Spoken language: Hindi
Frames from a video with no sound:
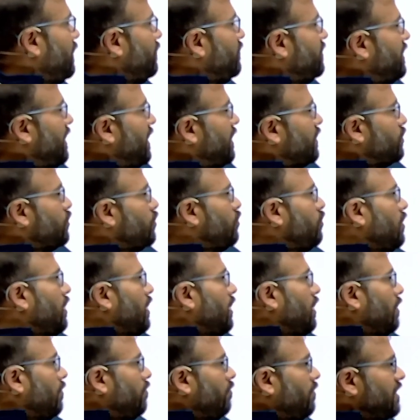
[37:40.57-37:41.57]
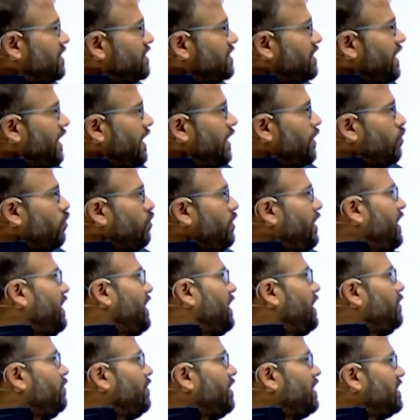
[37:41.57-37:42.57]
विद्यार्थियों मंजिलें उन्हें
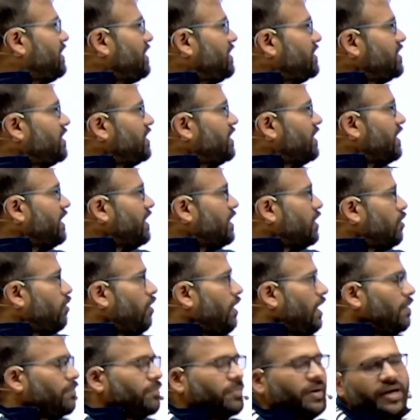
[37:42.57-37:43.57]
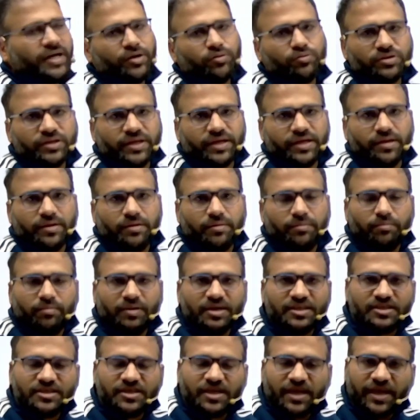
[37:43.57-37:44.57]
नहीं मिलती जिनके ख्वाब बड़े होते हैं
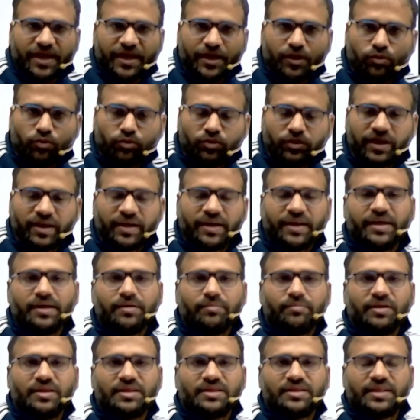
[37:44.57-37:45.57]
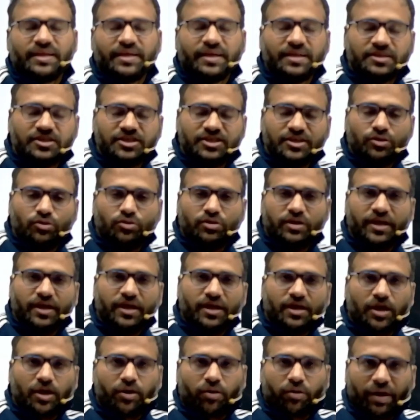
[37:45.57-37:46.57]
मंजिलें उन्हें नहीं मिलती जिनके
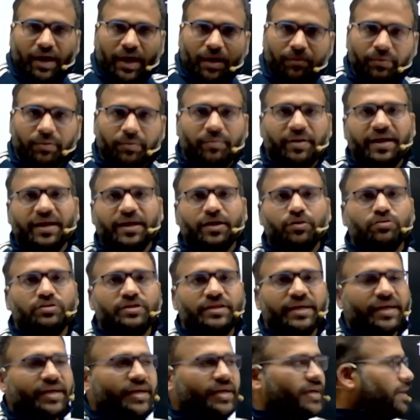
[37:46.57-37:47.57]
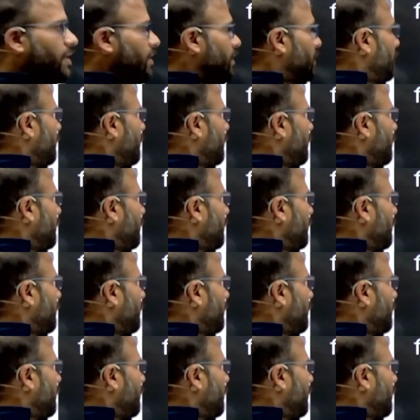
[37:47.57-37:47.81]
ख्वाब बड़े होते हैं